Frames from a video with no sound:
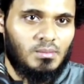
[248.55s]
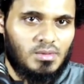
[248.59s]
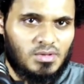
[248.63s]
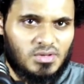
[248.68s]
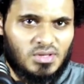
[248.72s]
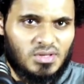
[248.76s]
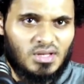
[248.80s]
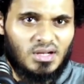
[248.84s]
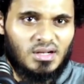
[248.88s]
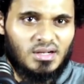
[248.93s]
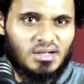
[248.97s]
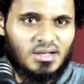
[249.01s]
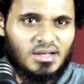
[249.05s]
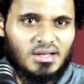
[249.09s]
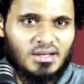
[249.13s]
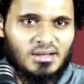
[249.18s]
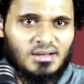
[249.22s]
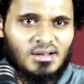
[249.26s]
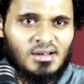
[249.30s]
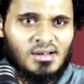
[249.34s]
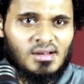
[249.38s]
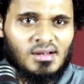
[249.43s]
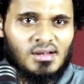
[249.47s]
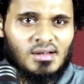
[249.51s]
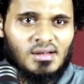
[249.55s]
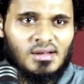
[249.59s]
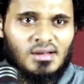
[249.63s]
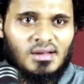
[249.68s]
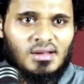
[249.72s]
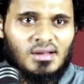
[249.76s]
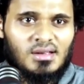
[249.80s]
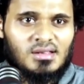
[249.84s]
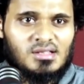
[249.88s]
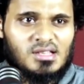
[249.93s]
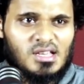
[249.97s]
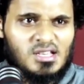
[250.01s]
மிஸ்தஹக்கு
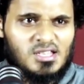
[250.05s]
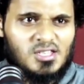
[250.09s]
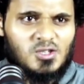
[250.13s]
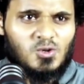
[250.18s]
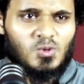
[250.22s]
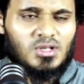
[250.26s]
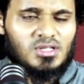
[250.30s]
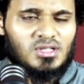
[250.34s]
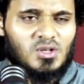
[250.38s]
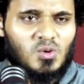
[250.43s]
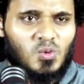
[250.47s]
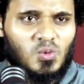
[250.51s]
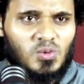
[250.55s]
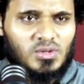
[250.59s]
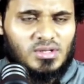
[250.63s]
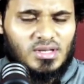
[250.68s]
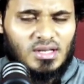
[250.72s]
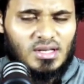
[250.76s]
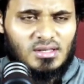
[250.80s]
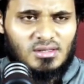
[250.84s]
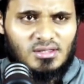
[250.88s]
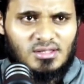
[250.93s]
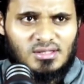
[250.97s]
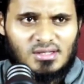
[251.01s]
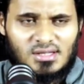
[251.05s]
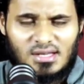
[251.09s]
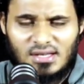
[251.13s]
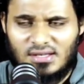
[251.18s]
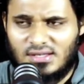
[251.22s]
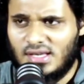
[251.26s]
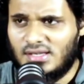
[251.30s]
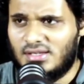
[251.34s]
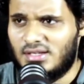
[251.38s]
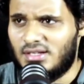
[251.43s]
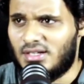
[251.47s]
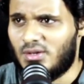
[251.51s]
செஞ்சு வந்த செஞ்சு
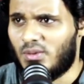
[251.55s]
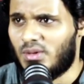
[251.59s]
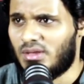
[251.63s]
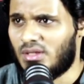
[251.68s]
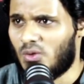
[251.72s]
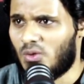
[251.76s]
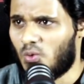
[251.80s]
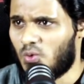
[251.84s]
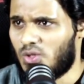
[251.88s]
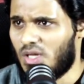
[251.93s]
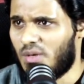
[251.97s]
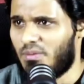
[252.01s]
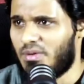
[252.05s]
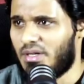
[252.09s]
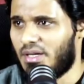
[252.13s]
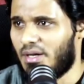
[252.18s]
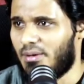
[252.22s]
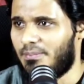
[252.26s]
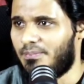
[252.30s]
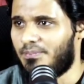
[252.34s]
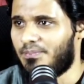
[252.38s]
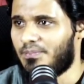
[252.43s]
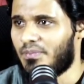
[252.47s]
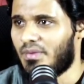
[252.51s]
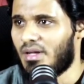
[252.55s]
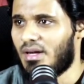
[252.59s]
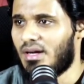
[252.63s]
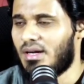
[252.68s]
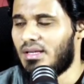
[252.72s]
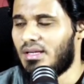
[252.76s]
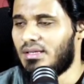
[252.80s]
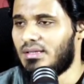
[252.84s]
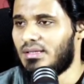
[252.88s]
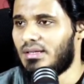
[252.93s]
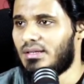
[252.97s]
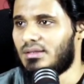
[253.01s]
செஞ்சுட்டு வந்த உதவியை
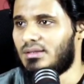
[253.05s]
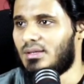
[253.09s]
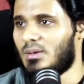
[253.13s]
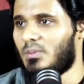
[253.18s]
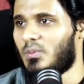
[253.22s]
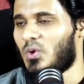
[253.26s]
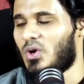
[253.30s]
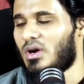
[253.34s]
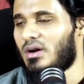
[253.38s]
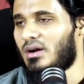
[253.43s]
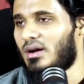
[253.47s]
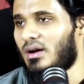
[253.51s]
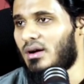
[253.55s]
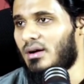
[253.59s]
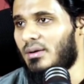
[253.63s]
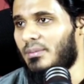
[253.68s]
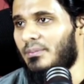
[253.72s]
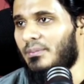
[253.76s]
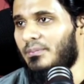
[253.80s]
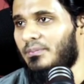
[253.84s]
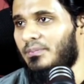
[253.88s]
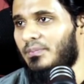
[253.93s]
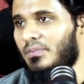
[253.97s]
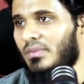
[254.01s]
நிறுத்த போகிறேன் நாங்கள்